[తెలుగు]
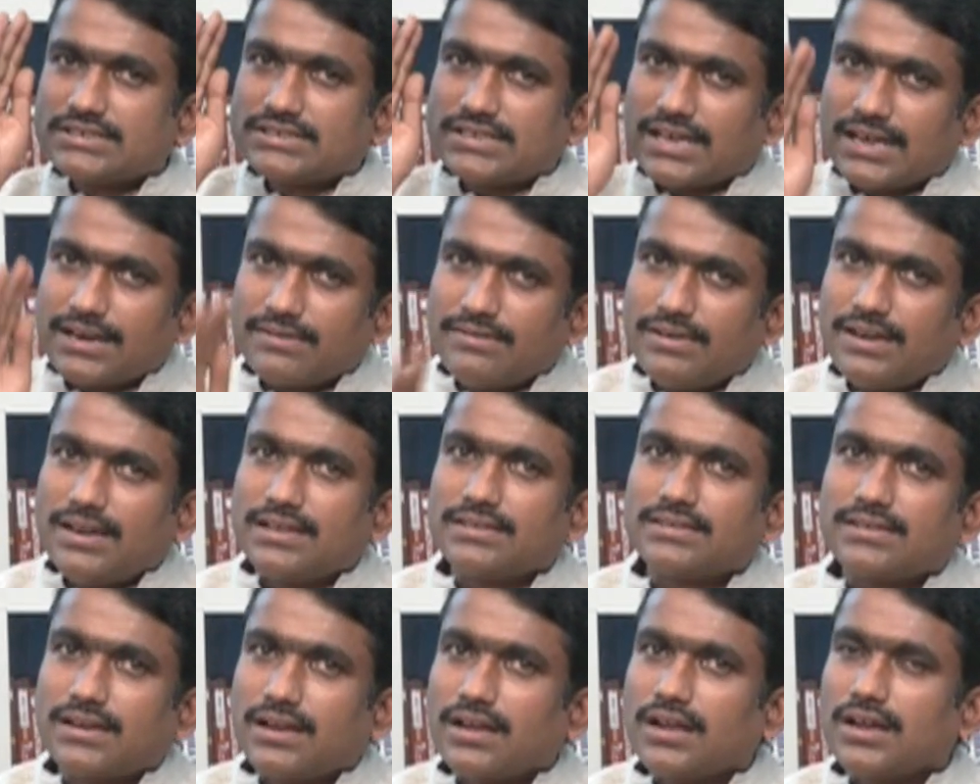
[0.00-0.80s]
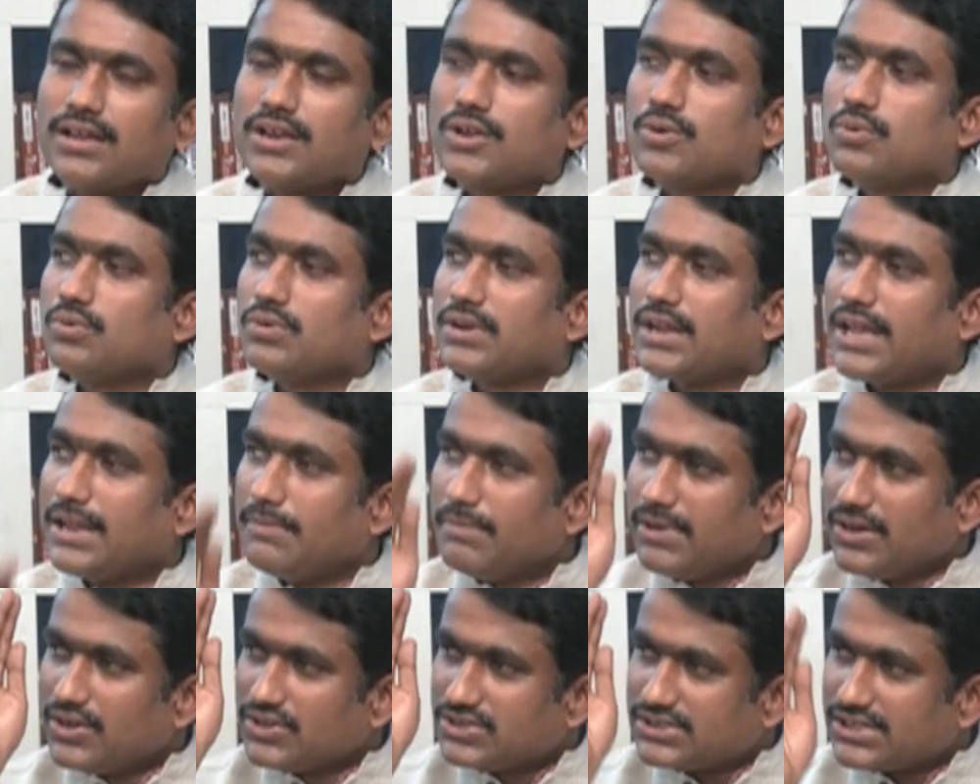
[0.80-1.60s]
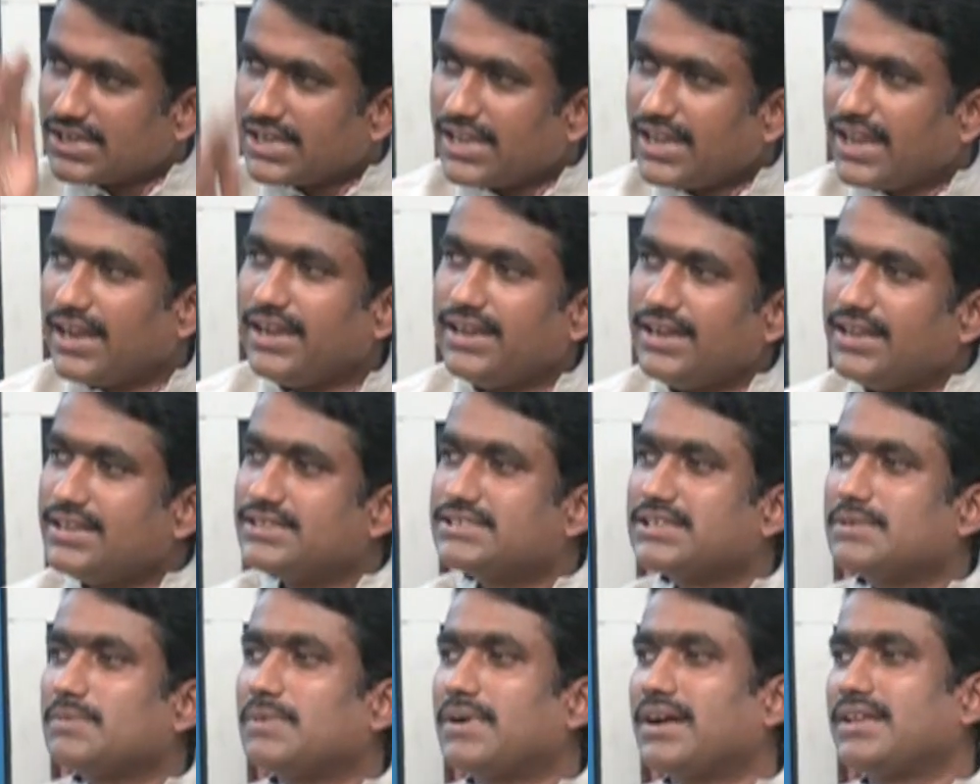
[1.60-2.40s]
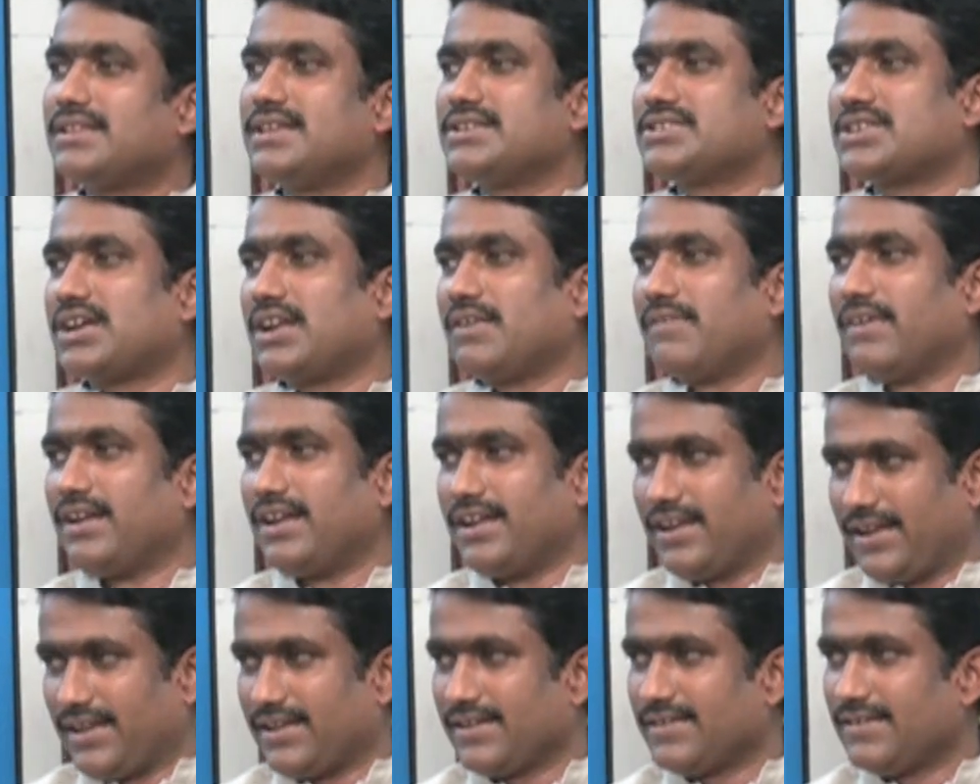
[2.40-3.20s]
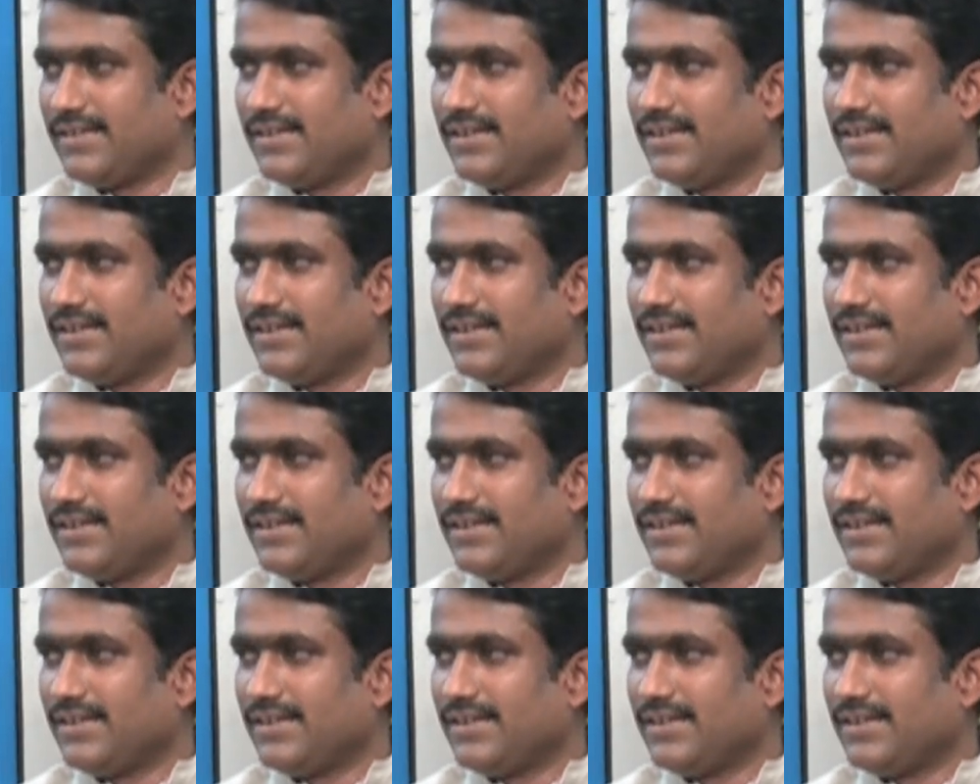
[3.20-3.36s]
సర్వే యంత్రాంగానికి ఉన్నాయి మీరు చేయండి అని చెప్పి ఆదేశాలు వెళ్ళినాయి